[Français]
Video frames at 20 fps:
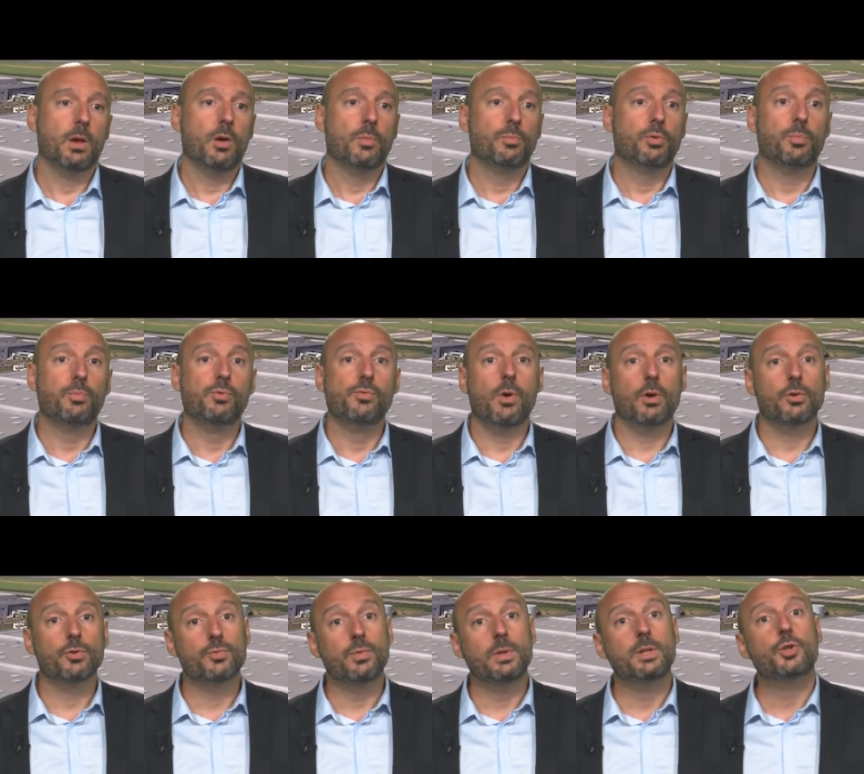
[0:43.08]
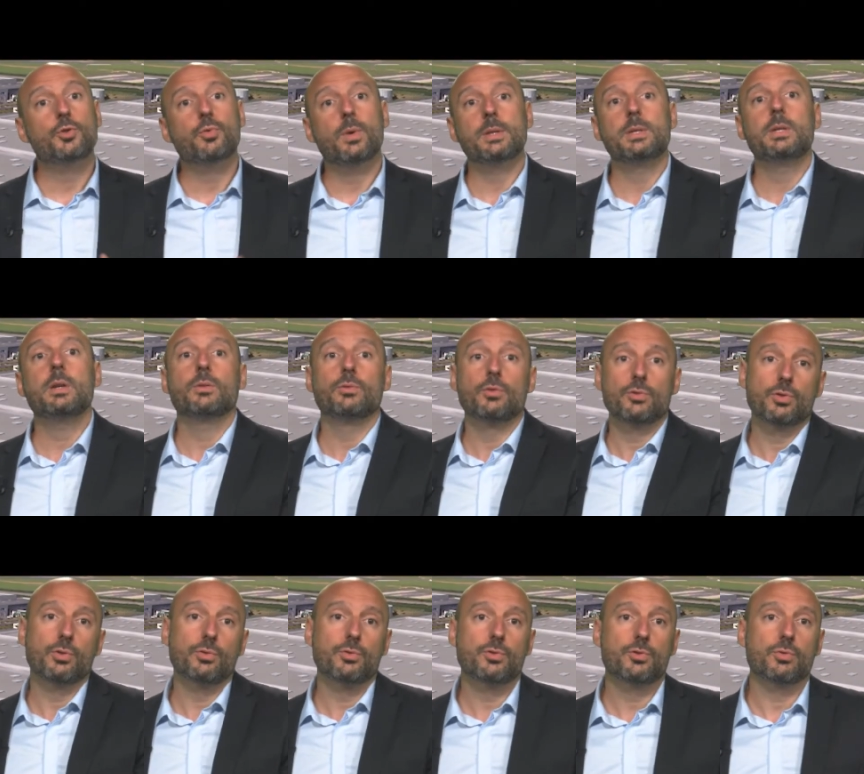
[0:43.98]
pour pouvoir ensuite choisir notre
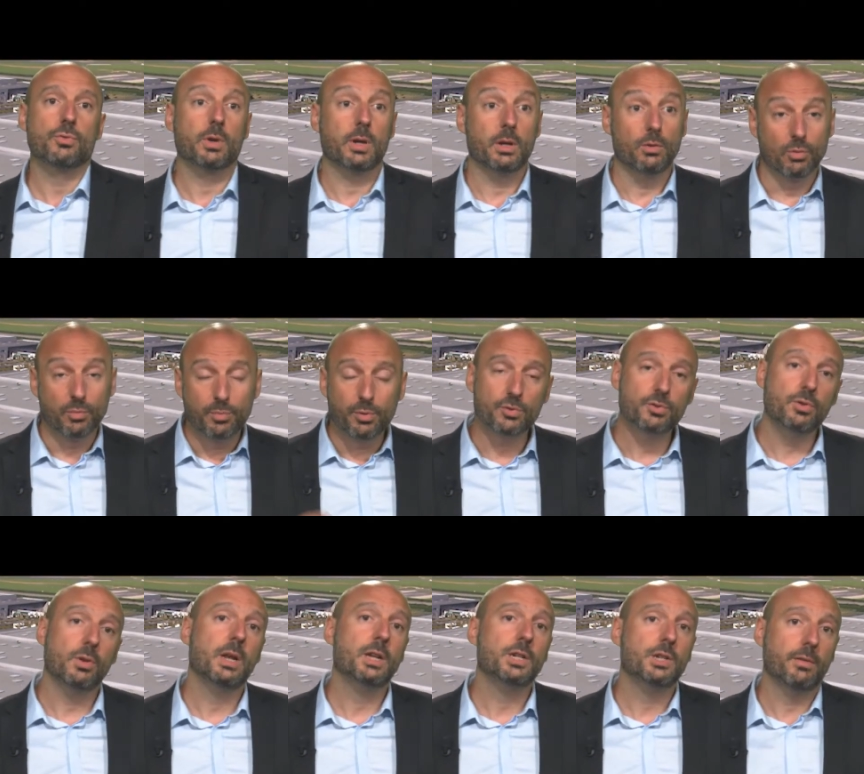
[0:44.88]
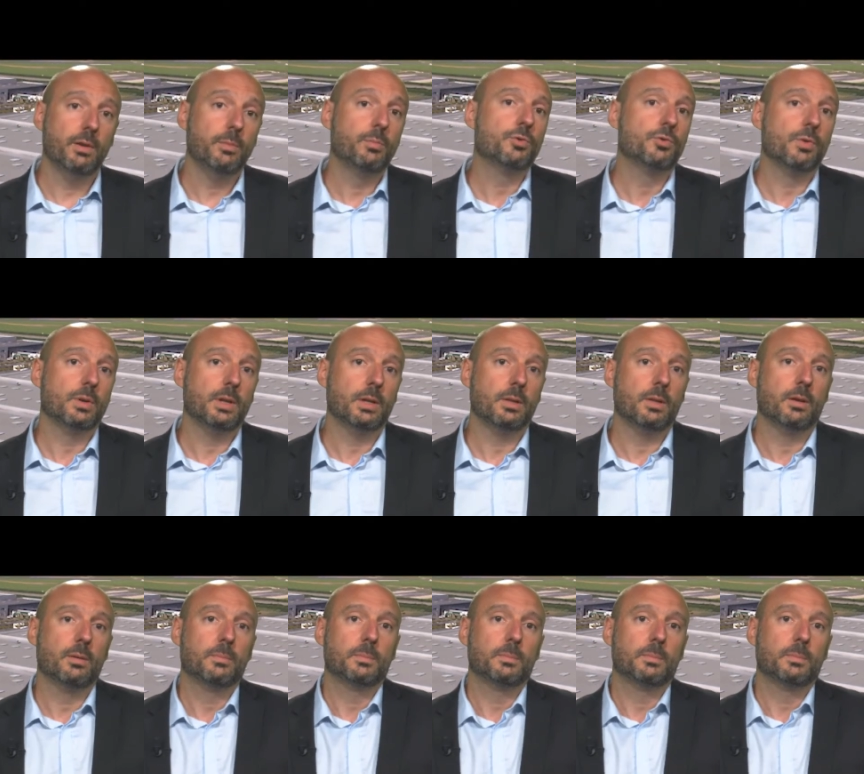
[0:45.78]
solution. Et donc pour cela, j'avais besoin d'aide.